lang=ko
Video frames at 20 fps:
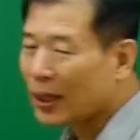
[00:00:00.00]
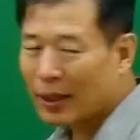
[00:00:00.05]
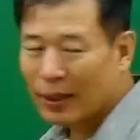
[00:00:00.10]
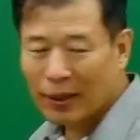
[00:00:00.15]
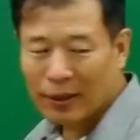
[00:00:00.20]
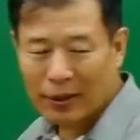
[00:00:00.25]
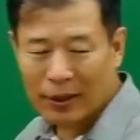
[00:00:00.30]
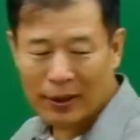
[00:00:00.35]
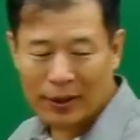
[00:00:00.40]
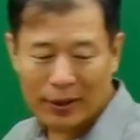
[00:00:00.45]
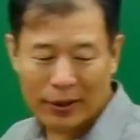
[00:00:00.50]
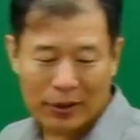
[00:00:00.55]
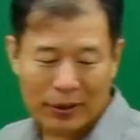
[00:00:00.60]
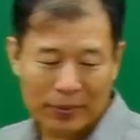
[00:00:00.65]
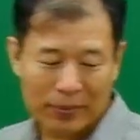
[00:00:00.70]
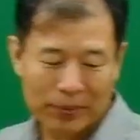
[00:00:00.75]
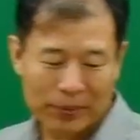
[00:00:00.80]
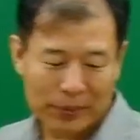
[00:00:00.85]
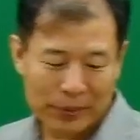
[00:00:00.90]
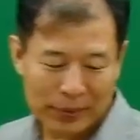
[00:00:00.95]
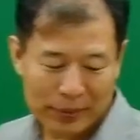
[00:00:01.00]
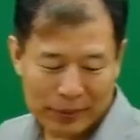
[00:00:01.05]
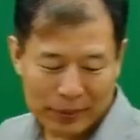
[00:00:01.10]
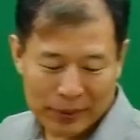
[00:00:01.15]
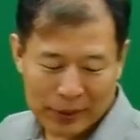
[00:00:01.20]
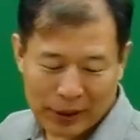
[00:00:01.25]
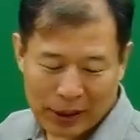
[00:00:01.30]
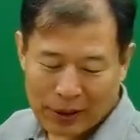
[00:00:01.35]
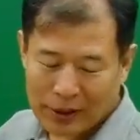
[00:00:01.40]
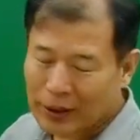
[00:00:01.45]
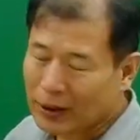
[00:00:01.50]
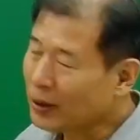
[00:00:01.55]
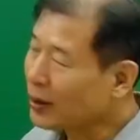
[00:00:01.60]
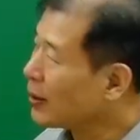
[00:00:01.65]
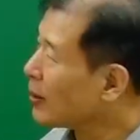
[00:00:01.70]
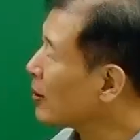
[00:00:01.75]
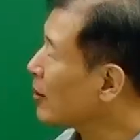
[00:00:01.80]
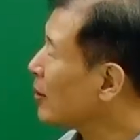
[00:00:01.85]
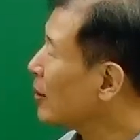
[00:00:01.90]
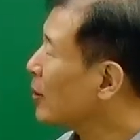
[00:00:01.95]
안 헷갈리죠. 자,
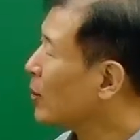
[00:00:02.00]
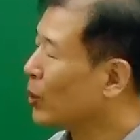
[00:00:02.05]
어쨌든